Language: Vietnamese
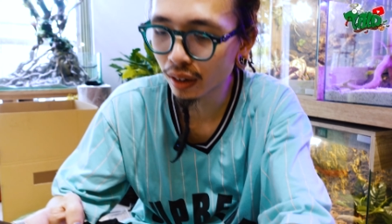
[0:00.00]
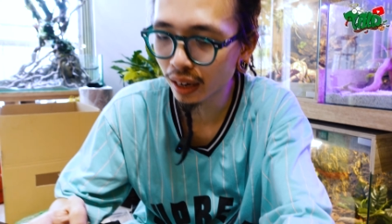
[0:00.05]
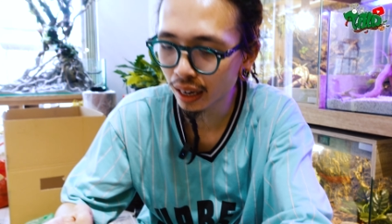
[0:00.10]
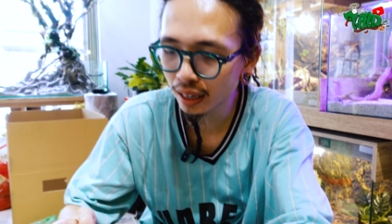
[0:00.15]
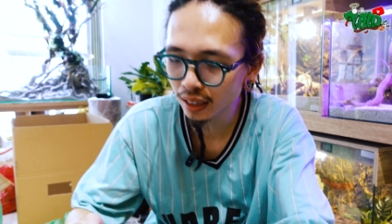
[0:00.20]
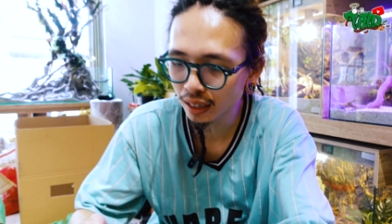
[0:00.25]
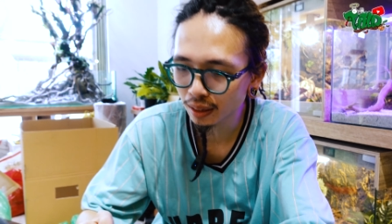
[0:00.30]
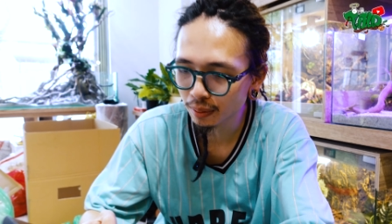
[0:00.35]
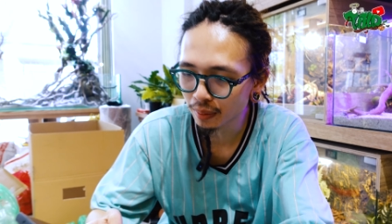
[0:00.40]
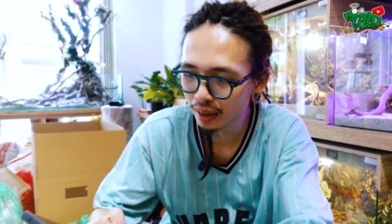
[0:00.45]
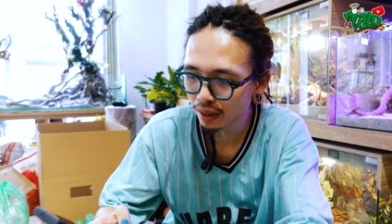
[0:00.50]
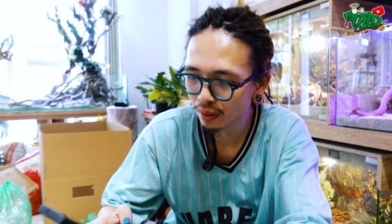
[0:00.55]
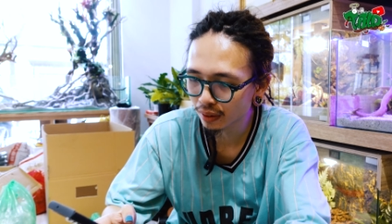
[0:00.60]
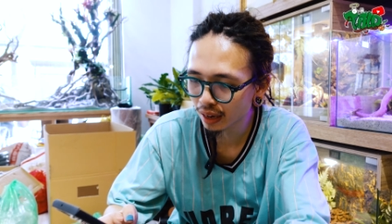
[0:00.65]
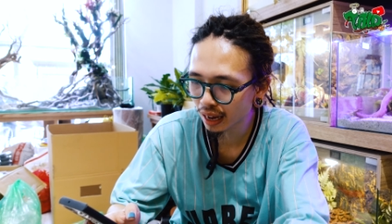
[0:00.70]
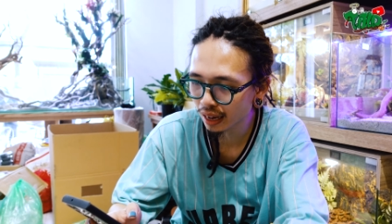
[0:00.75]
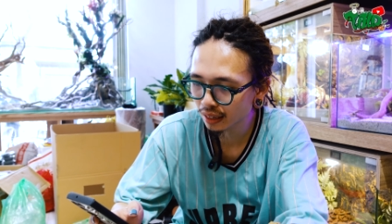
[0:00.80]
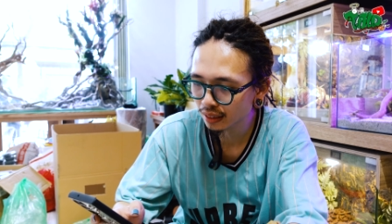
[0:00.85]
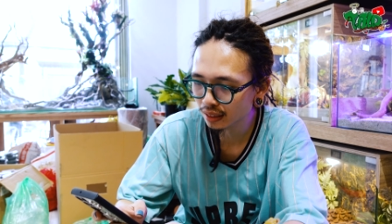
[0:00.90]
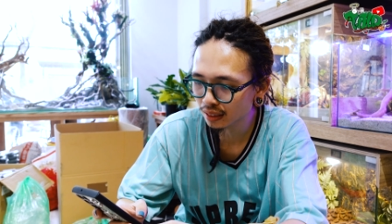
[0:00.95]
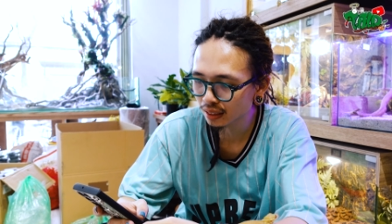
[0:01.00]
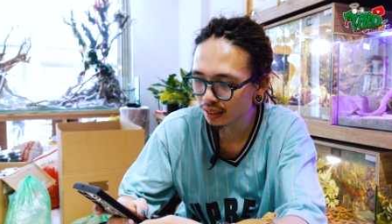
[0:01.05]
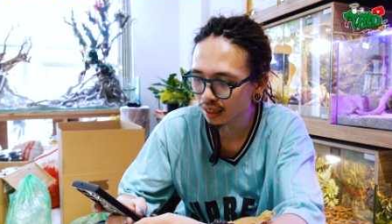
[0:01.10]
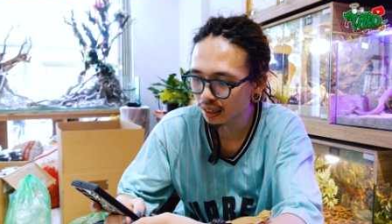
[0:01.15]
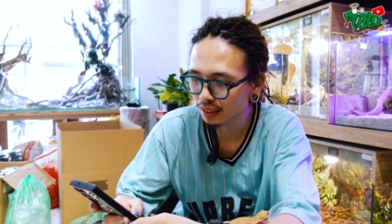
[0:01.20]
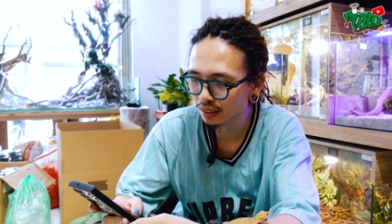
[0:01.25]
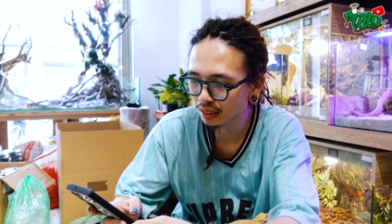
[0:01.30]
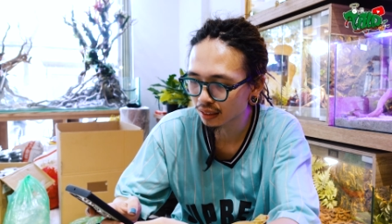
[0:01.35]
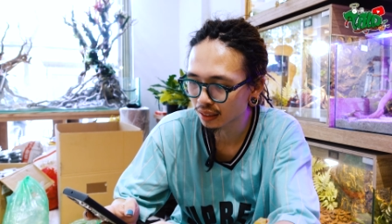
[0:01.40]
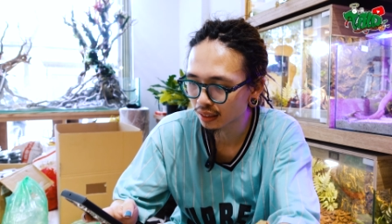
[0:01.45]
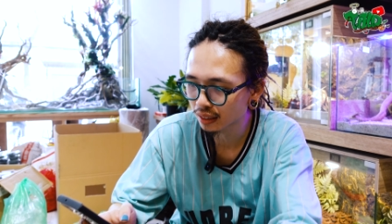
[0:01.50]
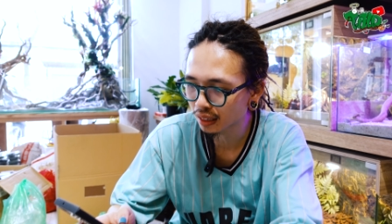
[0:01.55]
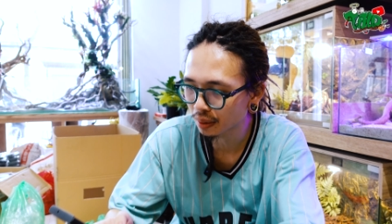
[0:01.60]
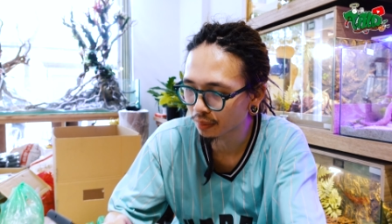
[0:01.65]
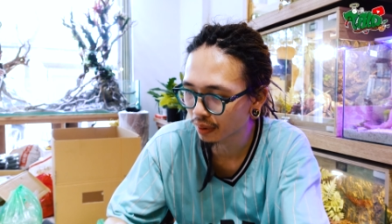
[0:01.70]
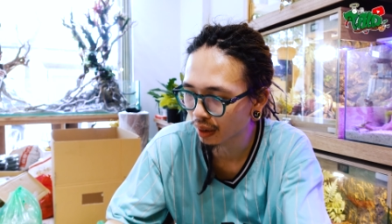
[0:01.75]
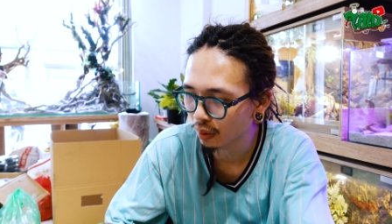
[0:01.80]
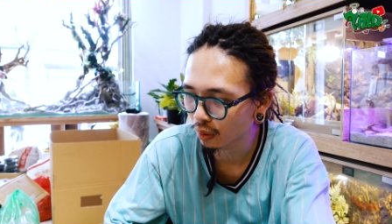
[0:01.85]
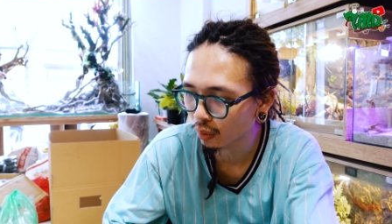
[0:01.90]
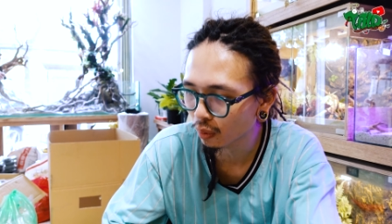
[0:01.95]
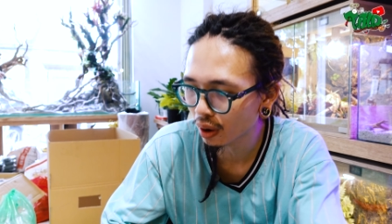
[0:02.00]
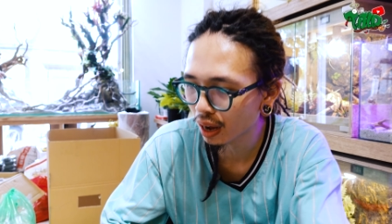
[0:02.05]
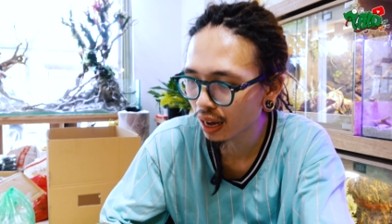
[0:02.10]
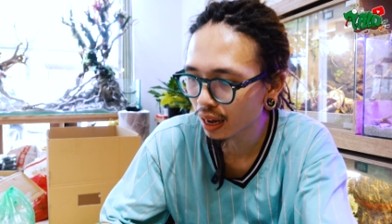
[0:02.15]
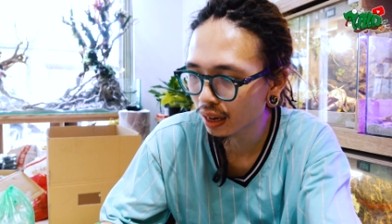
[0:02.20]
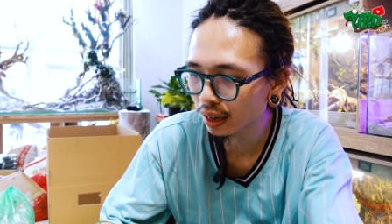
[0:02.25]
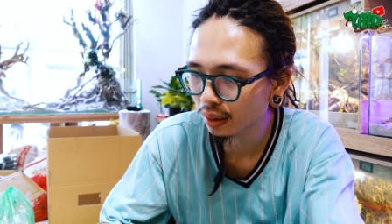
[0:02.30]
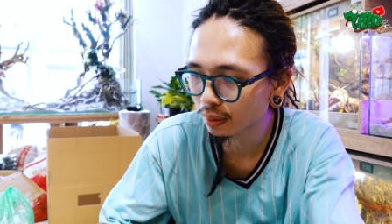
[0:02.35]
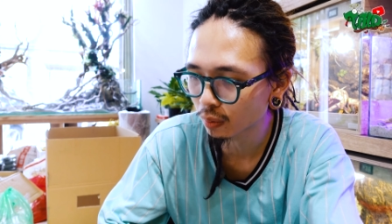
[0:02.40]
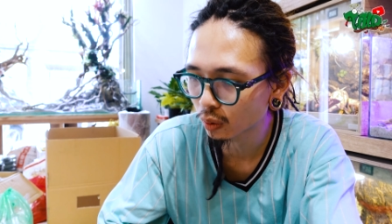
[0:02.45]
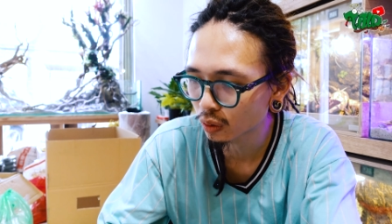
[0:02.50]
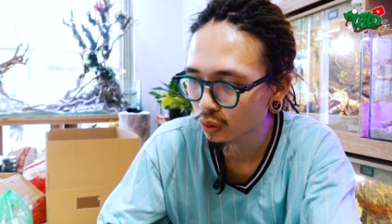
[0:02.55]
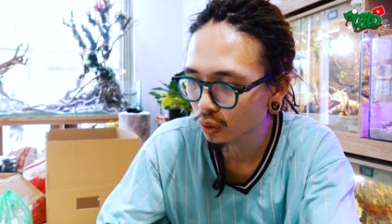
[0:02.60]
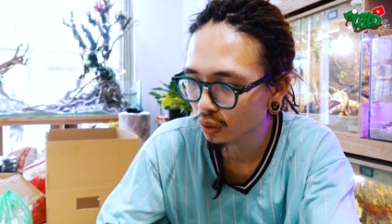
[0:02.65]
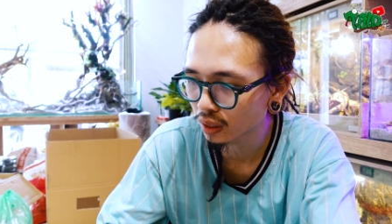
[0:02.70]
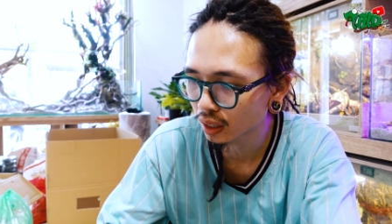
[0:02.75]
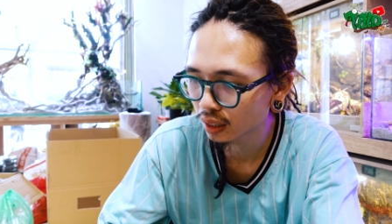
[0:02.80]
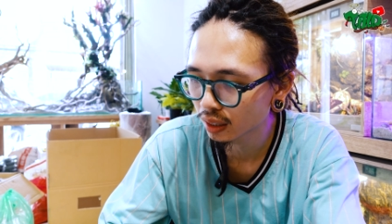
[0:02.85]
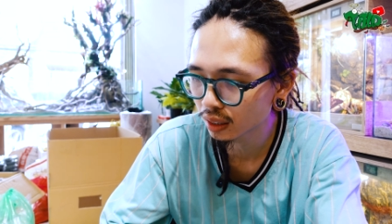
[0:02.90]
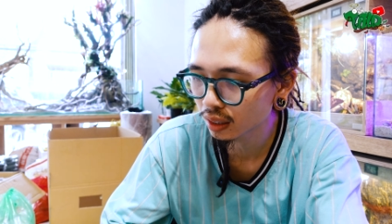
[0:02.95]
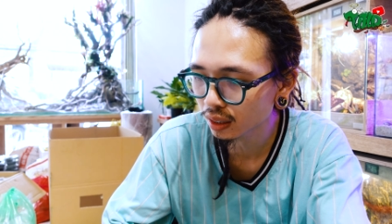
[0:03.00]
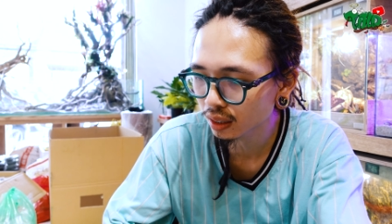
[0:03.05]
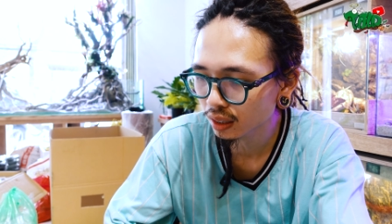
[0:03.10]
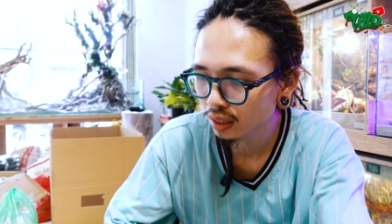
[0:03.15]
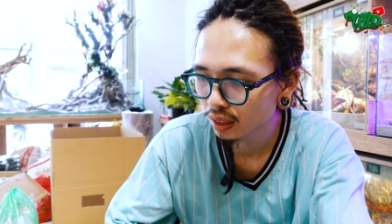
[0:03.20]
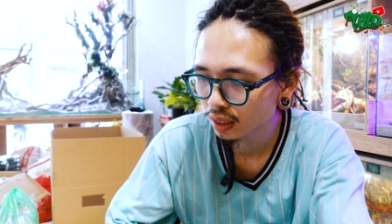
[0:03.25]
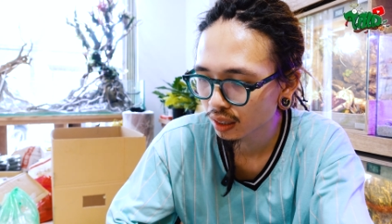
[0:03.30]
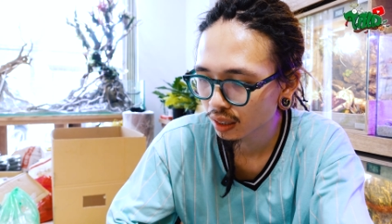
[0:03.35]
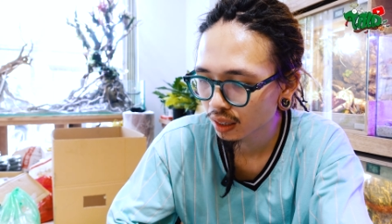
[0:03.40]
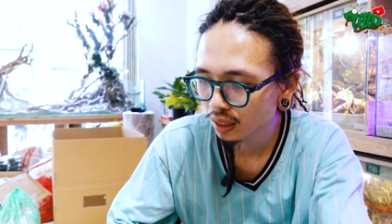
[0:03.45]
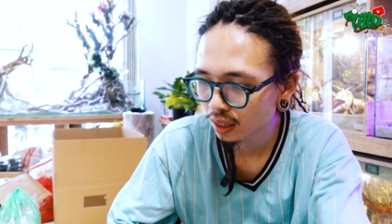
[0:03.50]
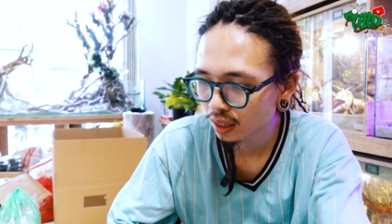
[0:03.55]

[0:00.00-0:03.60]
tên của con đấy thì mình cũng đã tìm hiểu qua một số thứ.